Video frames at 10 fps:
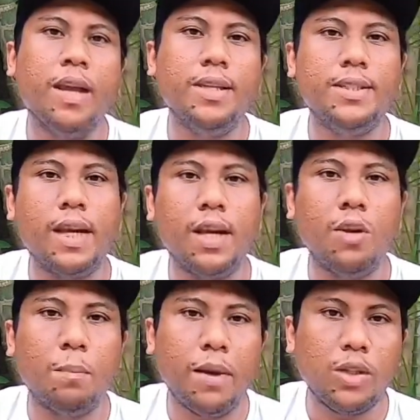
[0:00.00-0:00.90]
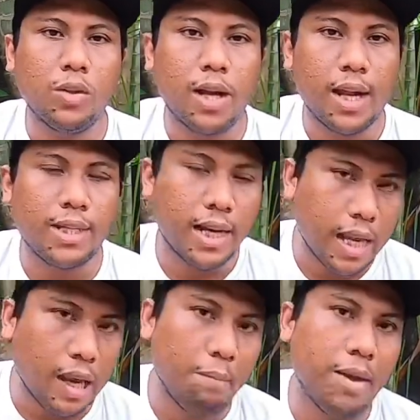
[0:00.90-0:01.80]
Jangan lupa juga
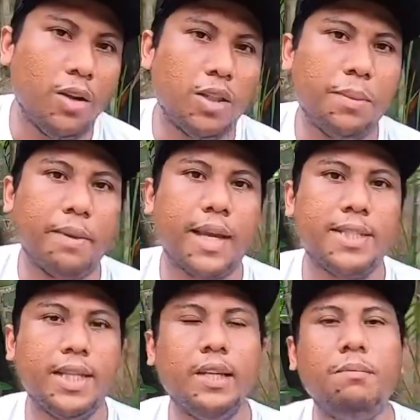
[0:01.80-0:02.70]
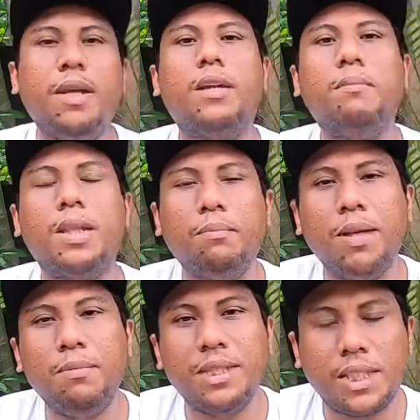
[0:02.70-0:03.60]
nyalakan bell notification biar
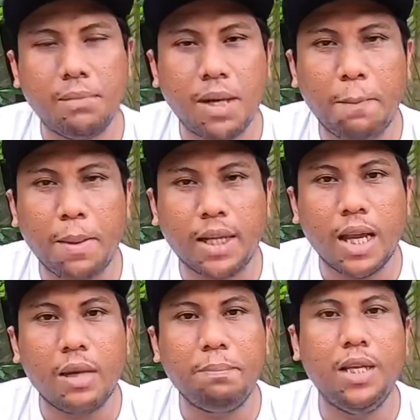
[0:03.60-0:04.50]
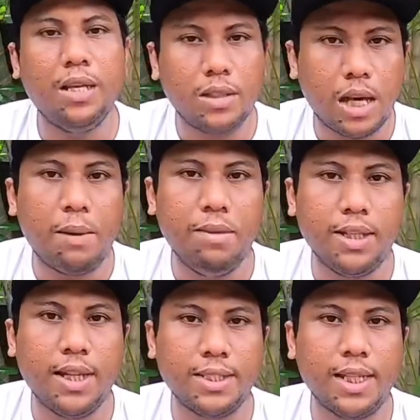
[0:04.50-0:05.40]
teman-teman bisa mendapatkan video terupdate
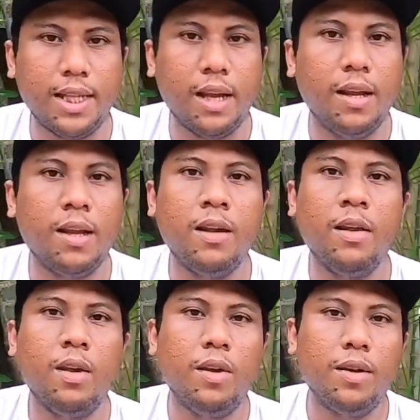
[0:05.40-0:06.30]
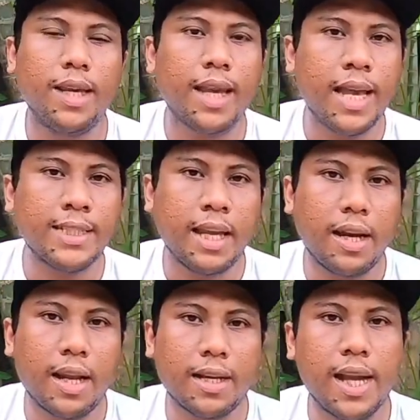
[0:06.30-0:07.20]
dari saya. Oke okay guys,
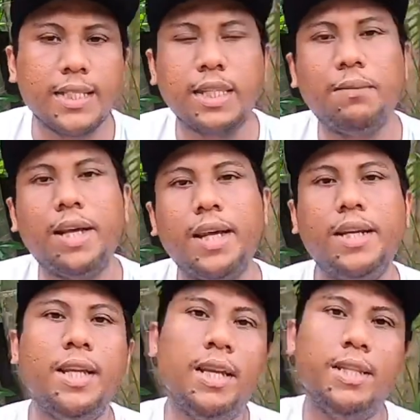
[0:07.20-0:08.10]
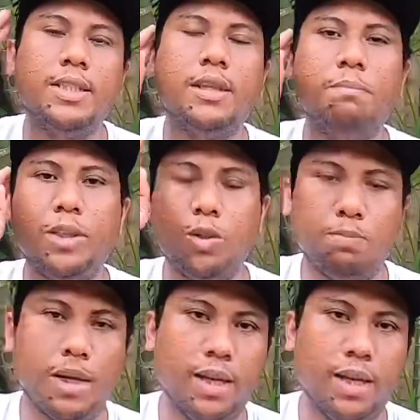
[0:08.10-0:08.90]
akhir kata saya Mada Edi. Sampai jumpa.